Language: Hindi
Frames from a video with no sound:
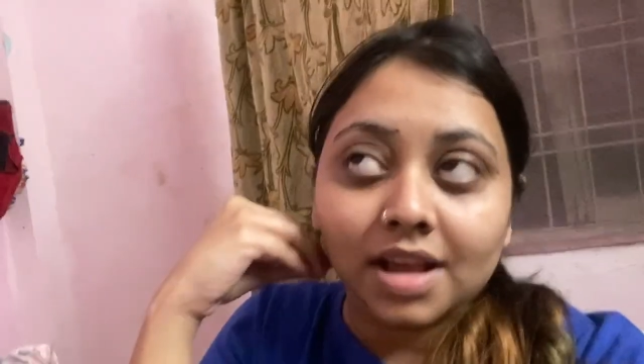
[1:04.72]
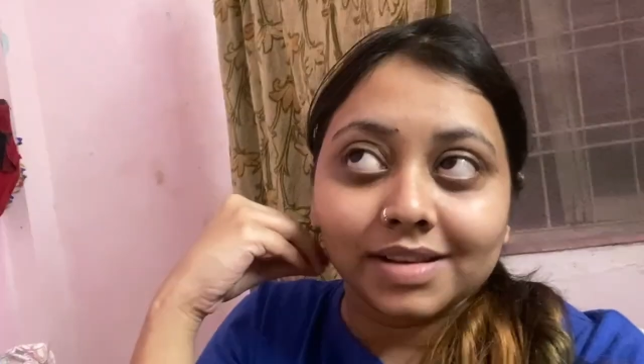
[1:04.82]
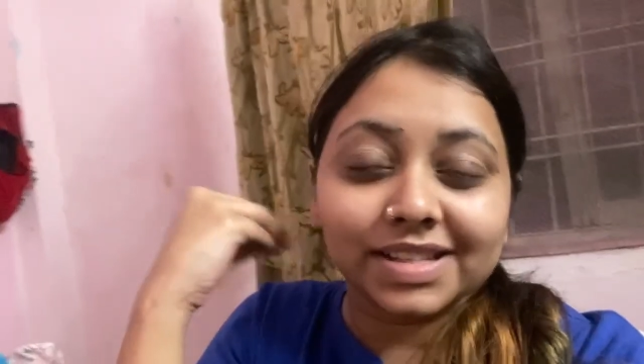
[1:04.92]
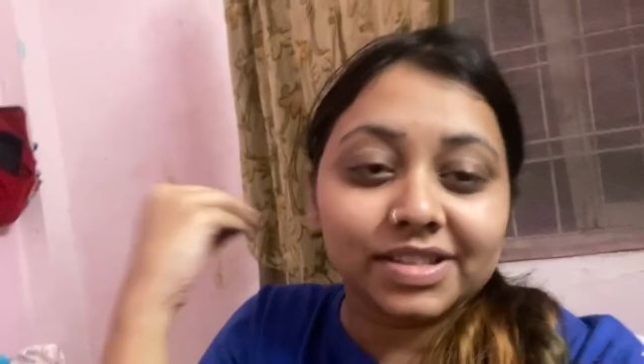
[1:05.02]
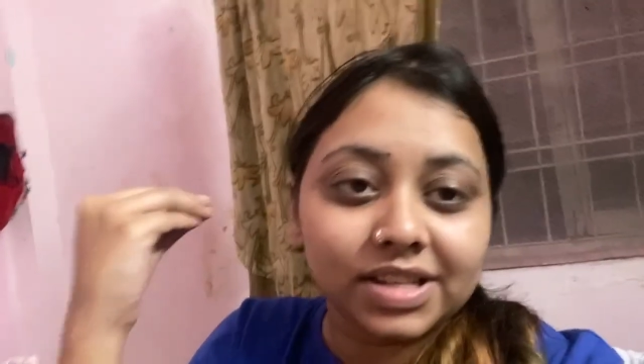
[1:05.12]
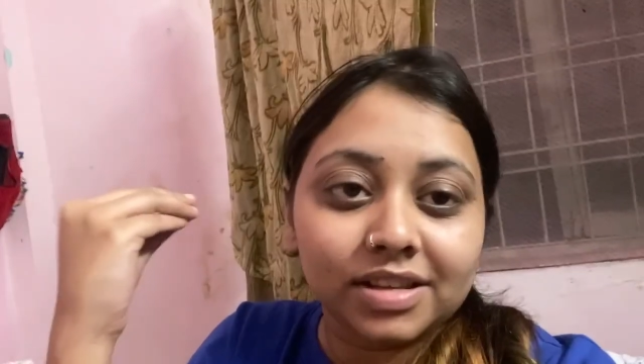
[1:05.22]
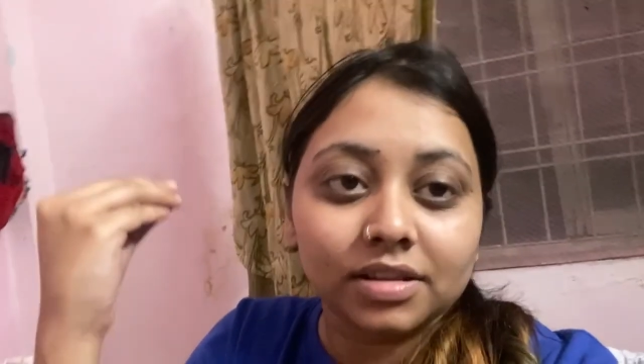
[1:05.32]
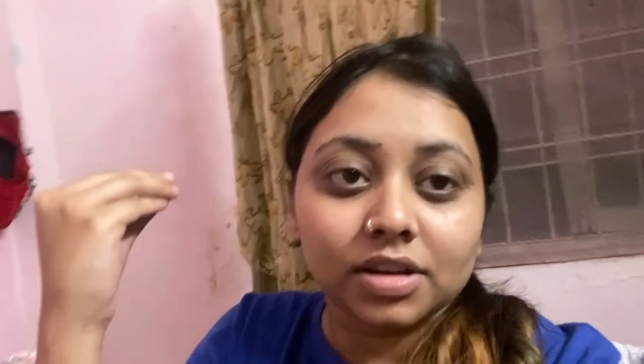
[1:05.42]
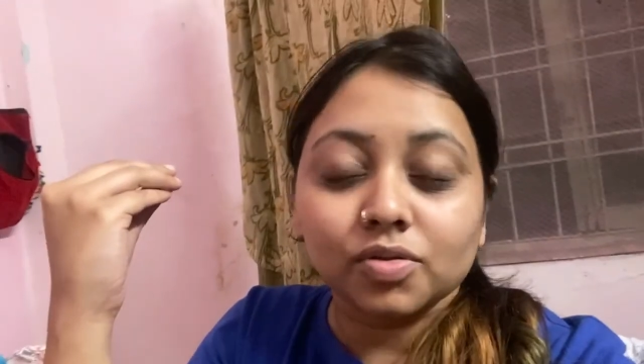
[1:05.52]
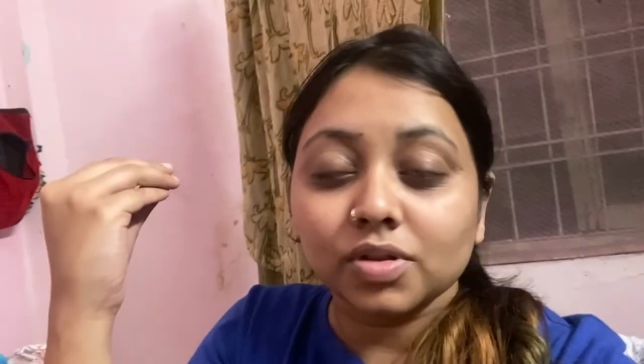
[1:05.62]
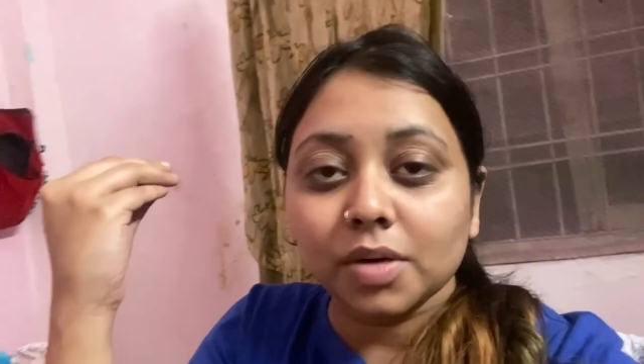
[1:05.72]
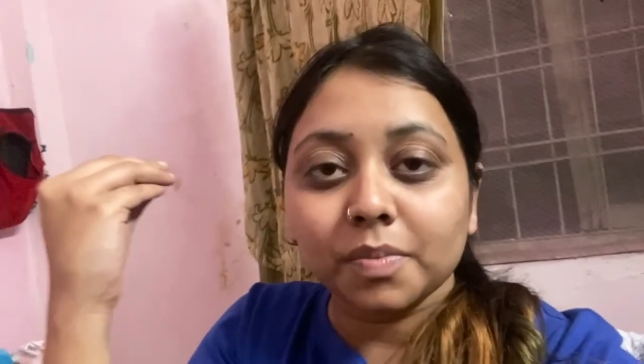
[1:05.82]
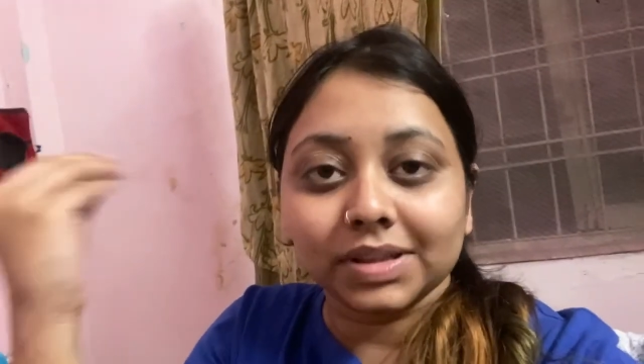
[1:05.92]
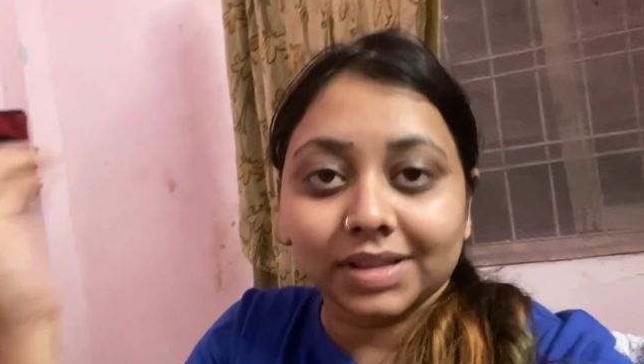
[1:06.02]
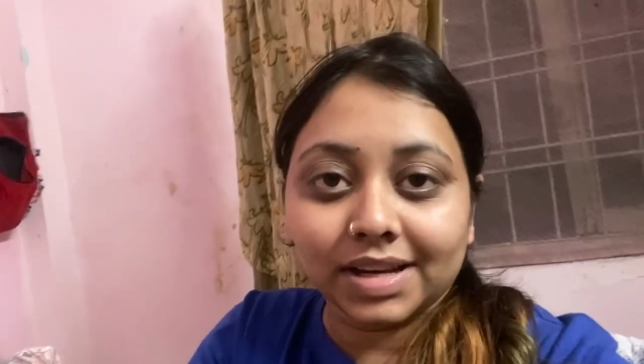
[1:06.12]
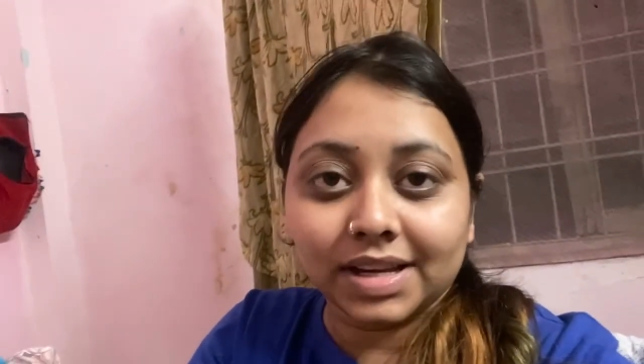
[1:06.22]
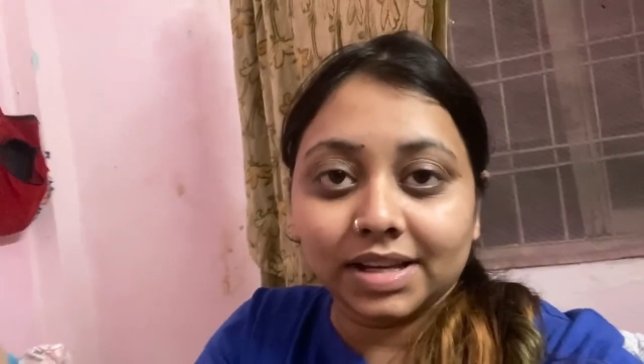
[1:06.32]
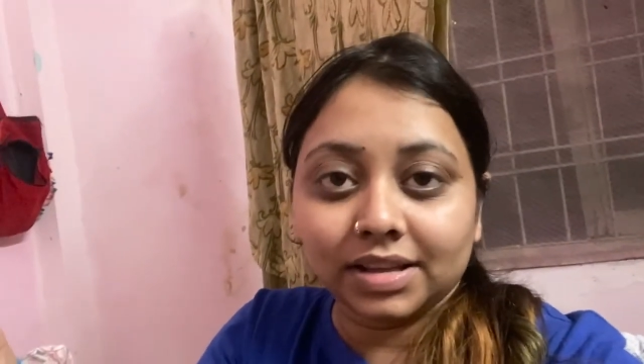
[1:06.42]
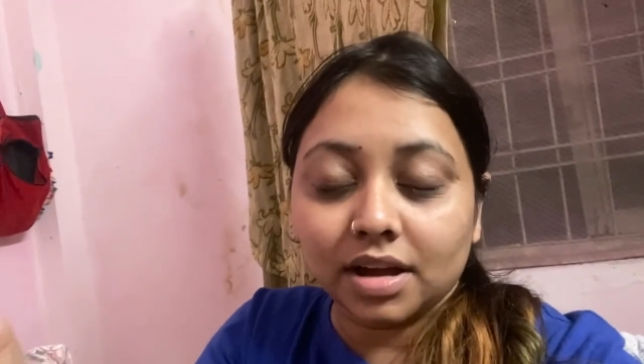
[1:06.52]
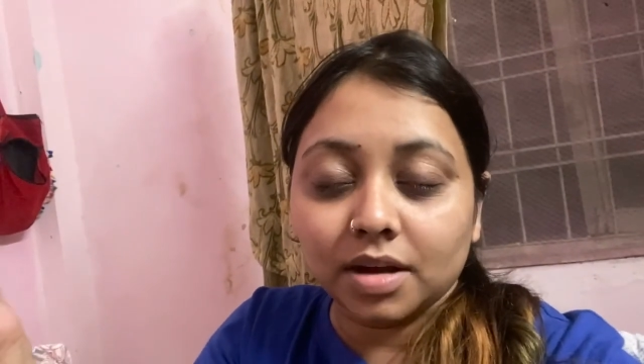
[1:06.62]
सिक्सटीन तक उनका पता
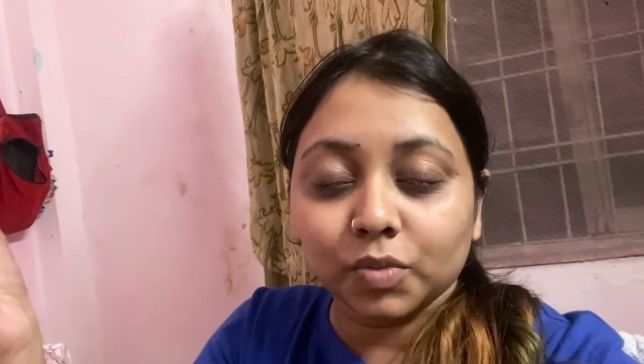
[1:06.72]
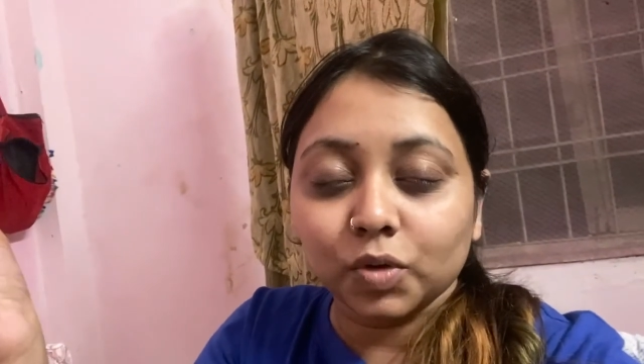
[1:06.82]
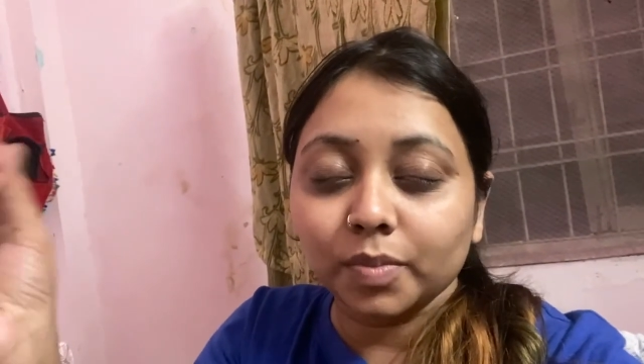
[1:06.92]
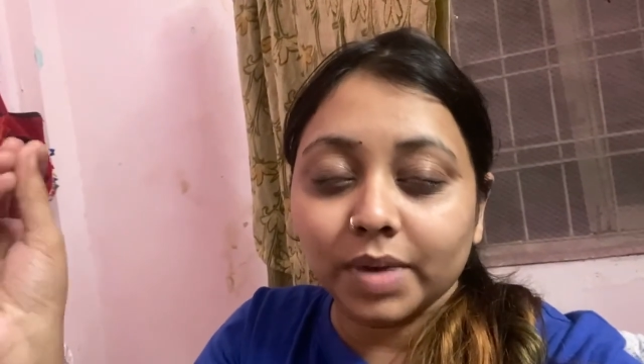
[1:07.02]
नहीं था हमको